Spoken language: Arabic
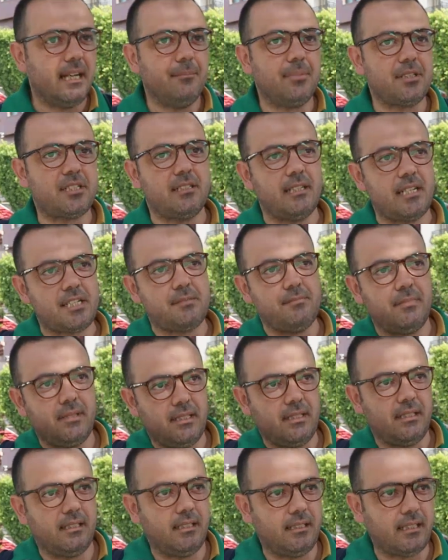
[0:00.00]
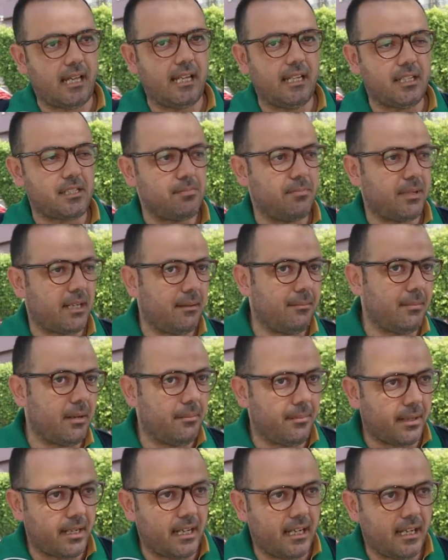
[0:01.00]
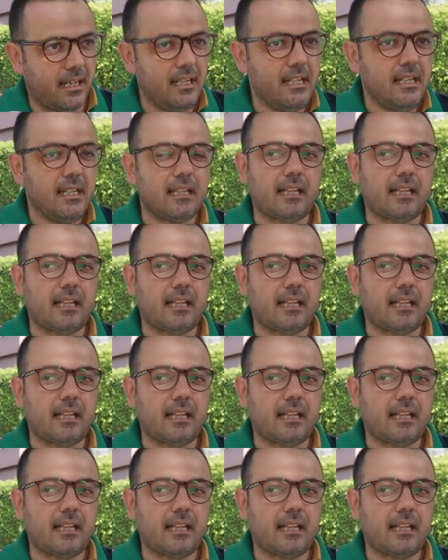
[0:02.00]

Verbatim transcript: باش نجم نعيش مراه مراه